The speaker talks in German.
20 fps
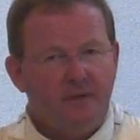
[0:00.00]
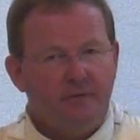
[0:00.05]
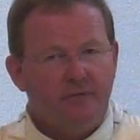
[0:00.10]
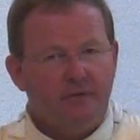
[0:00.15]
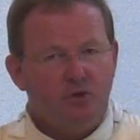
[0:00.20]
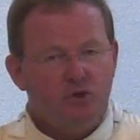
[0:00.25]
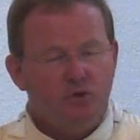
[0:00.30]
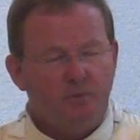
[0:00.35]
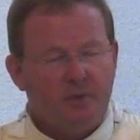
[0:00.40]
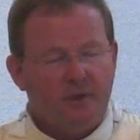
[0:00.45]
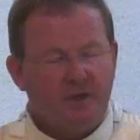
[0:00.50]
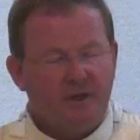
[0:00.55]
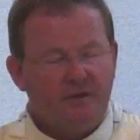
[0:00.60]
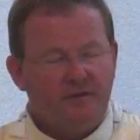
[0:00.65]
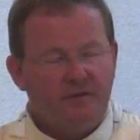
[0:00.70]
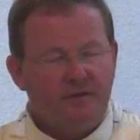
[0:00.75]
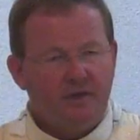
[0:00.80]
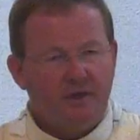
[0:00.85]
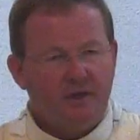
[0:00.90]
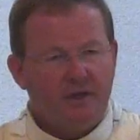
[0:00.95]
Spricht
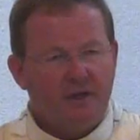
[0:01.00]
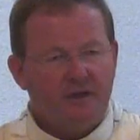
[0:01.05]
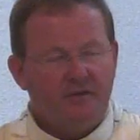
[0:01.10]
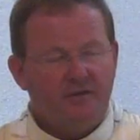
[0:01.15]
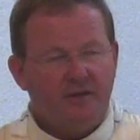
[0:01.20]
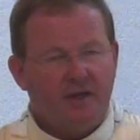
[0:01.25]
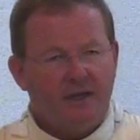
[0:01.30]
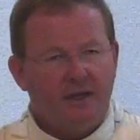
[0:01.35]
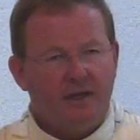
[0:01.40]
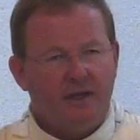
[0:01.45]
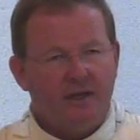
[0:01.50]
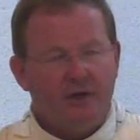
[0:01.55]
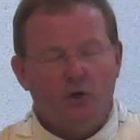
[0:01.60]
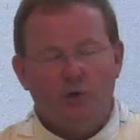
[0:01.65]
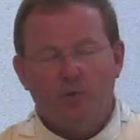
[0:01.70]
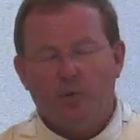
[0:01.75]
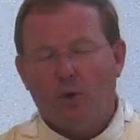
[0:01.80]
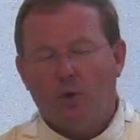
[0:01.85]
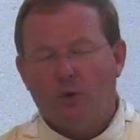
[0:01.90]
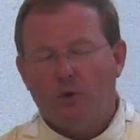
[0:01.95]
sie letztendlich
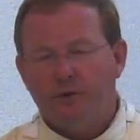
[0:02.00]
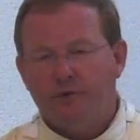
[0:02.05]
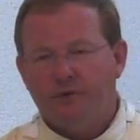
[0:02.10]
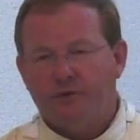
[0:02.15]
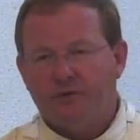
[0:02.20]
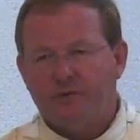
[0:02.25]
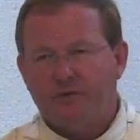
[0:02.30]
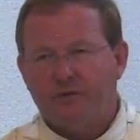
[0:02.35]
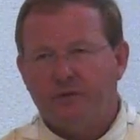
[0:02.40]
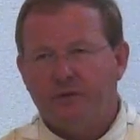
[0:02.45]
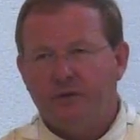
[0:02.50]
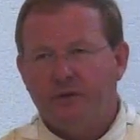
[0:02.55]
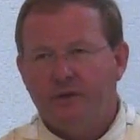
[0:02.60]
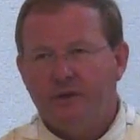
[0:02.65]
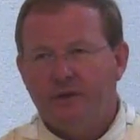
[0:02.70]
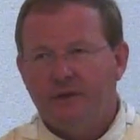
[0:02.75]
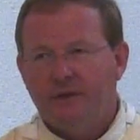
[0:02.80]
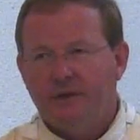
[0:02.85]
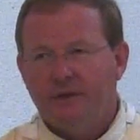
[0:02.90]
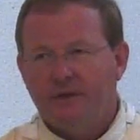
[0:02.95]
über uns,
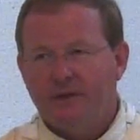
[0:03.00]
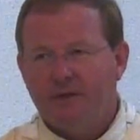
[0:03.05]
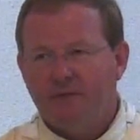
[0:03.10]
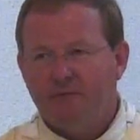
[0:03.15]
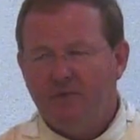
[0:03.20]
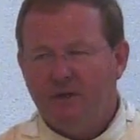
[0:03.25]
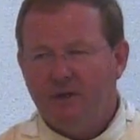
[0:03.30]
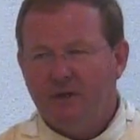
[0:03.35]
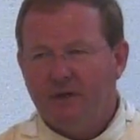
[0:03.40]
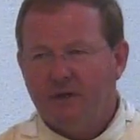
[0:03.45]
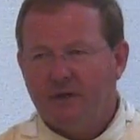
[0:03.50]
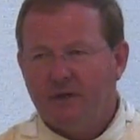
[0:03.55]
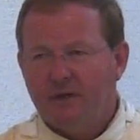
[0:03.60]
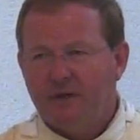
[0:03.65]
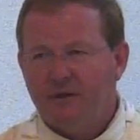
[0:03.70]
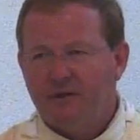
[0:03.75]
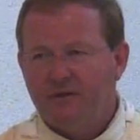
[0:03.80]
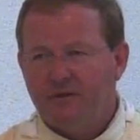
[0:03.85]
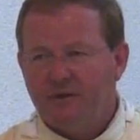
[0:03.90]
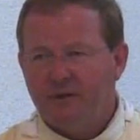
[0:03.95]
denn wir
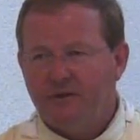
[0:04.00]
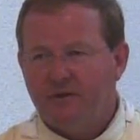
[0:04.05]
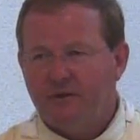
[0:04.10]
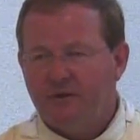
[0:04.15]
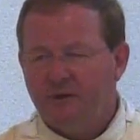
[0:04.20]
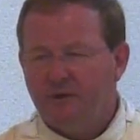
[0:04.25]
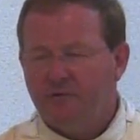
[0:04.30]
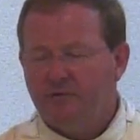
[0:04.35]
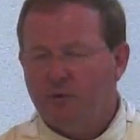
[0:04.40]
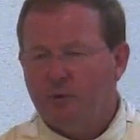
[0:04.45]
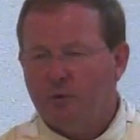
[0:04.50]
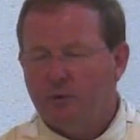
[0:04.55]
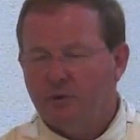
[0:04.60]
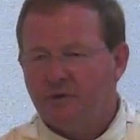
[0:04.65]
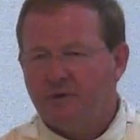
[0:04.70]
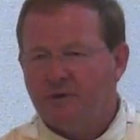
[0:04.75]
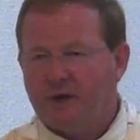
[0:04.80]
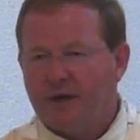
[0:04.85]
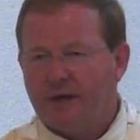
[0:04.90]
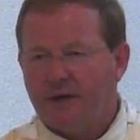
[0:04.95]
sind die
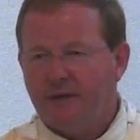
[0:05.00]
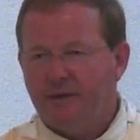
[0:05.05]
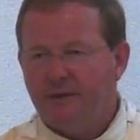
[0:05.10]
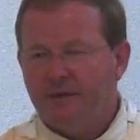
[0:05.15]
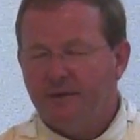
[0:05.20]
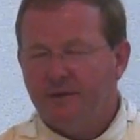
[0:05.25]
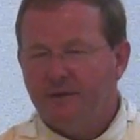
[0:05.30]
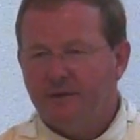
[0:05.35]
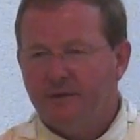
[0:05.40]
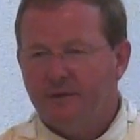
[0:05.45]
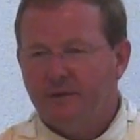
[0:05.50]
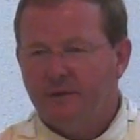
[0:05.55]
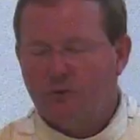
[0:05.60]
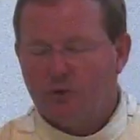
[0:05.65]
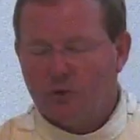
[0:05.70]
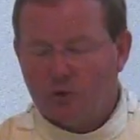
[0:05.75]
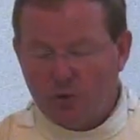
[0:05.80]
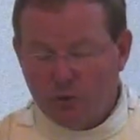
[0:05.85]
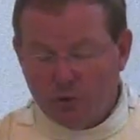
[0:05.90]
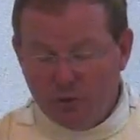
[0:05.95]
Verurteilenden.
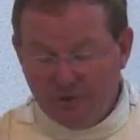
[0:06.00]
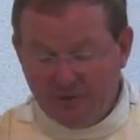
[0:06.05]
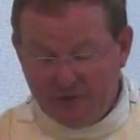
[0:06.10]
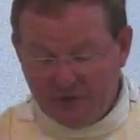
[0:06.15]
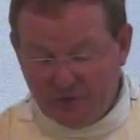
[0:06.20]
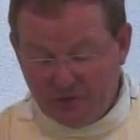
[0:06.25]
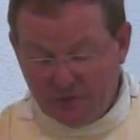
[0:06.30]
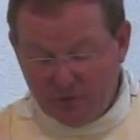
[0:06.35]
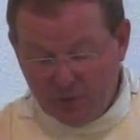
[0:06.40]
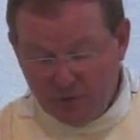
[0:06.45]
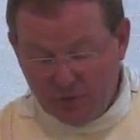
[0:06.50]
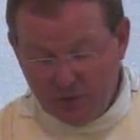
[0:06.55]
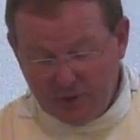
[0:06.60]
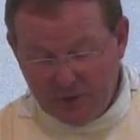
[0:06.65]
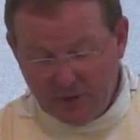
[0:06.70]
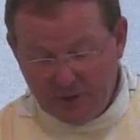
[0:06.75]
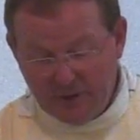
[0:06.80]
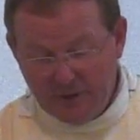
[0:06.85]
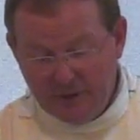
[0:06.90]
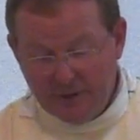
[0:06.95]
Durch unsere Sünde
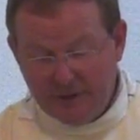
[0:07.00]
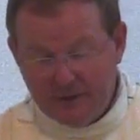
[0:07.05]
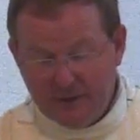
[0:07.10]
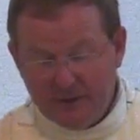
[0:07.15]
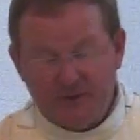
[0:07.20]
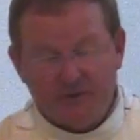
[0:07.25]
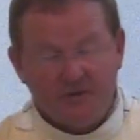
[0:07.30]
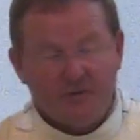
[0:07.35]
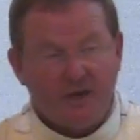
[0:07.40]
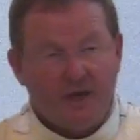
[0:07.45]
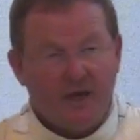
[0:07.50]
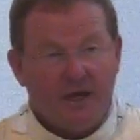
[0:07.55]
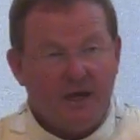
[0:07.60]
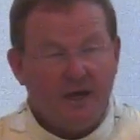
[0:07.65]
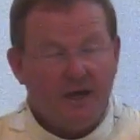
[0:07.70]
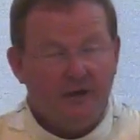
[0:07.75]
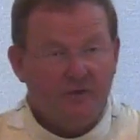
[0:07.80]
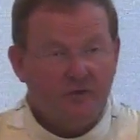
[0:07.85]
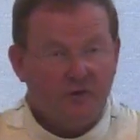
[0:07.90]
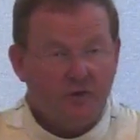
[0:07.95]
ist der Herr
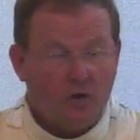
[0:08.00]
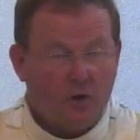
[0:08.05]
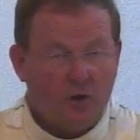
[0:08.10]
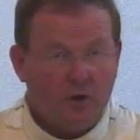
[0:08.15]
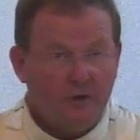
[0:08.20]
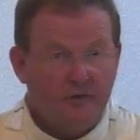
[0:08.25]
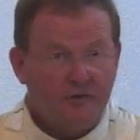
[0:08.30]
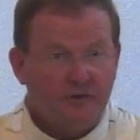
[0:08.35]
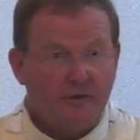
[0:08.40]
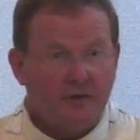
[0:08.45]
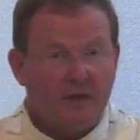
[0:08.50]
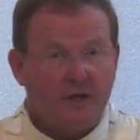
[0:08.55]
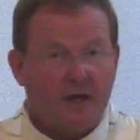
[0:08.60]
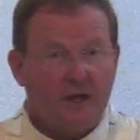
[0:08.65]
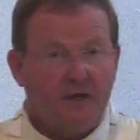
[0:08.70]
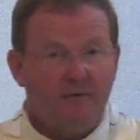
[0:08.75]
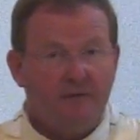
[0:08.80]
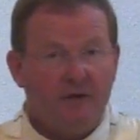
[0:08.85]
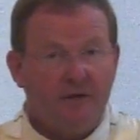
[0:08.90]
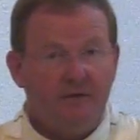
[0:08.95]
ans Kreuz
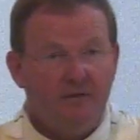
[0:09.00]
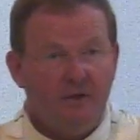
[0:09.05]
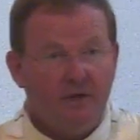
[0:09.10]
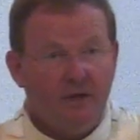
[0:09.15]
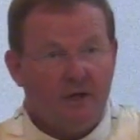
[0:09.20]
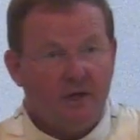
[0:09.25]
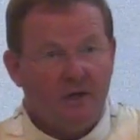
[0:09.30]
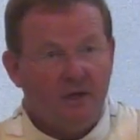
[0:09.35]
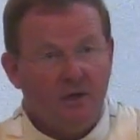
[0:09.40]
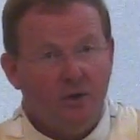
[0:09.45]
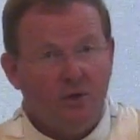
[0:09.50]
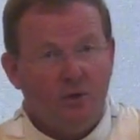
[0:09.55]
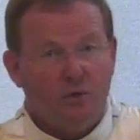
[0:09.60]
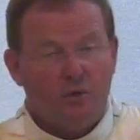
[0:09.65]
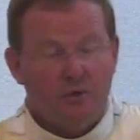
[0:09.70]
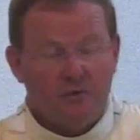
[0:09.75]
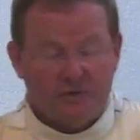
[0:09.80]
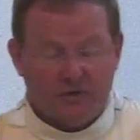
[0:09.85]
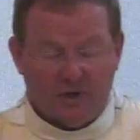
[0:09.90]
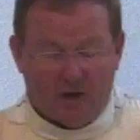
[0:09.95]
gegangen, weil wir
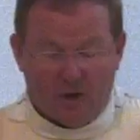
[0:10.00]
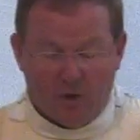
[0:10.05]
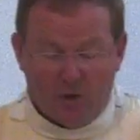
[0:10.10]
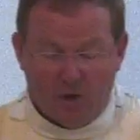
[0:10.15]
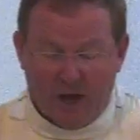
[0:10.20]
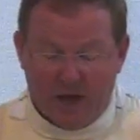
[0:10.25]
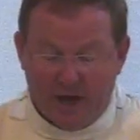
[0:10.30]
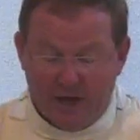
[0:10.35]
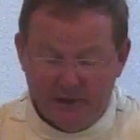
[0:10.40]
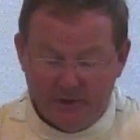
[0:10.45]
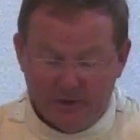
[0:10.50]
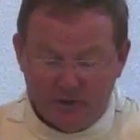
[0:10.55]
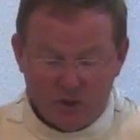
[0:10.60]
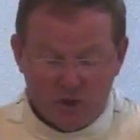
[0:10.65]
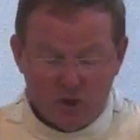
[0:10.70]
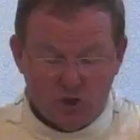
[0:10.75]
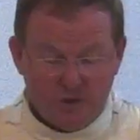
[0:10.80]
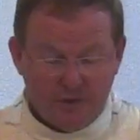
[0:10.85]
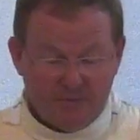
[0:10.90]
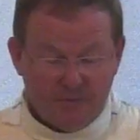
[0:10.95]
uns auch
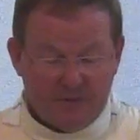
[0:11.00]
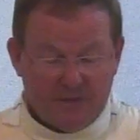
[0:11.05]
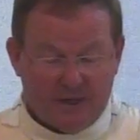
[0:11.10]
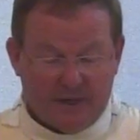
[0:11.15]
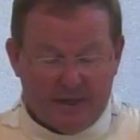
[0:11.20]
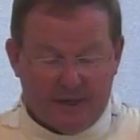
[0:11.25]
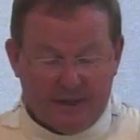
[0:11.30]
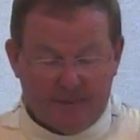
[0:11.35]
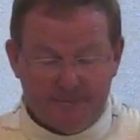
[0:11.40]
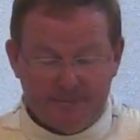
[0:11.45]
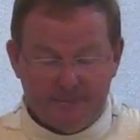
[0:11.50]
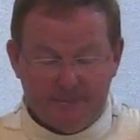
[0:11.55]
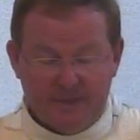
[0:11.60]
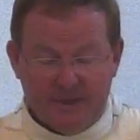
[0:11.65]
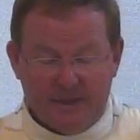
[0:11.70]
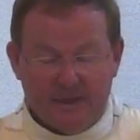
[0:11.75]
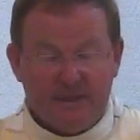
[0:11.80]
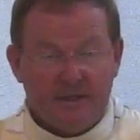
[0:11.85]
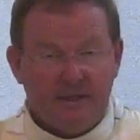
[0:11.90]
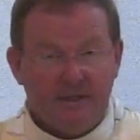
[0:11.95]
eingestimmt haben
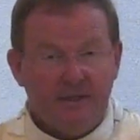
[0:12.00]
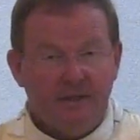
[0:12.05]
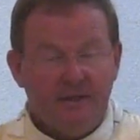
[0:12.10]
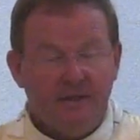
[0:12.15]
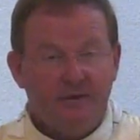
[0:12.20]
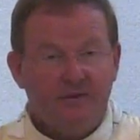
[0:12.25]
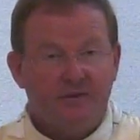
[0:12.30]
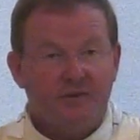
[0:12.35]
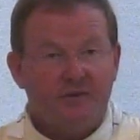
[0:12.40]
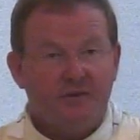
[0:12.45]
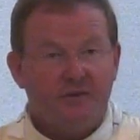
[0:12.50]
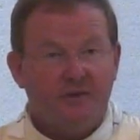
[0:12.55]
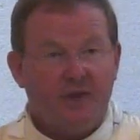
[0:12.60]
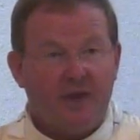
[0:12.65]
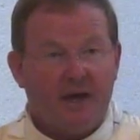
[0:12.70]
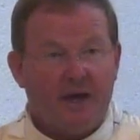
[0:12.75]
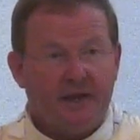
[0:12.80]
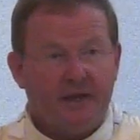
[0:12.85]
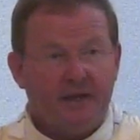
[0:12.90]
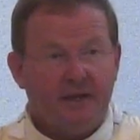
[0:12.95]
in dieses
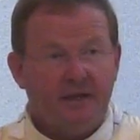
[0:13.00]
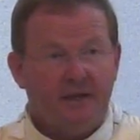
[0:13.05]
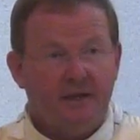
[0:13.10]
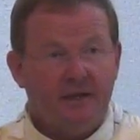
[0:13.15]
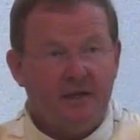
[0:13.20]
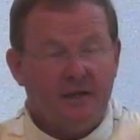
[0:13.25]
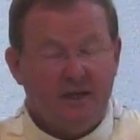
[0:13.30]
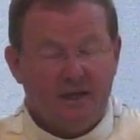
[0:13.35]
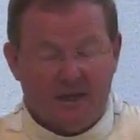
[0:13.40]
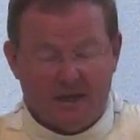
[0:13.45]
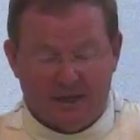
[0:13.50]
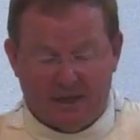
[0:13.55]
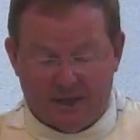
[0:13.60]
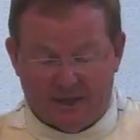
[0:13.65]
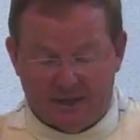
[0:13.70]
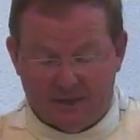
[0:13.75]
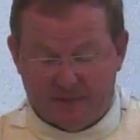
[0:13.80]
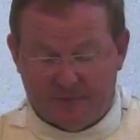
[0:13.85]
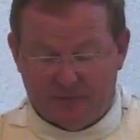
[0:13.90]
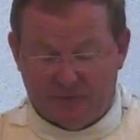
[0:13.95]
Nein
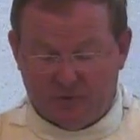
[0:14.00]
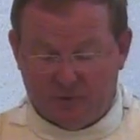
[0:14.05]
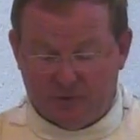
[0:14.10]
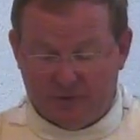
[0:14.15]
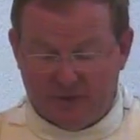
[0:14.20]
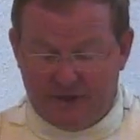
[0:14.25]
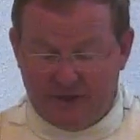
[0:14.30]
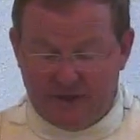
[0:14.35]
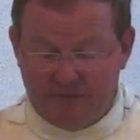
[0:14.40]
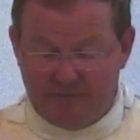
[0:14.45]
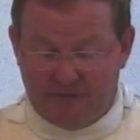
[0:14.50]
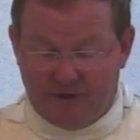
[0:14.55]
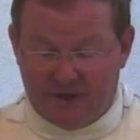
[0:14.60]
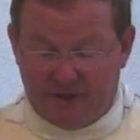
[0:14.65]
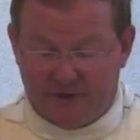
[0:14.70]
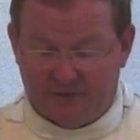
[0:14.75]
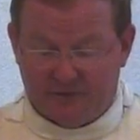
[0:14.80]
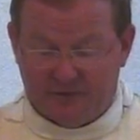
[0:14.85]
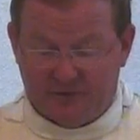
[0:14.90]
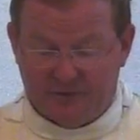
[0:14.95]
Adams und
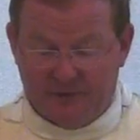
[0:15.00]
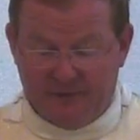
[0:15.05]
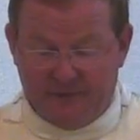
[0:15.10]
Evas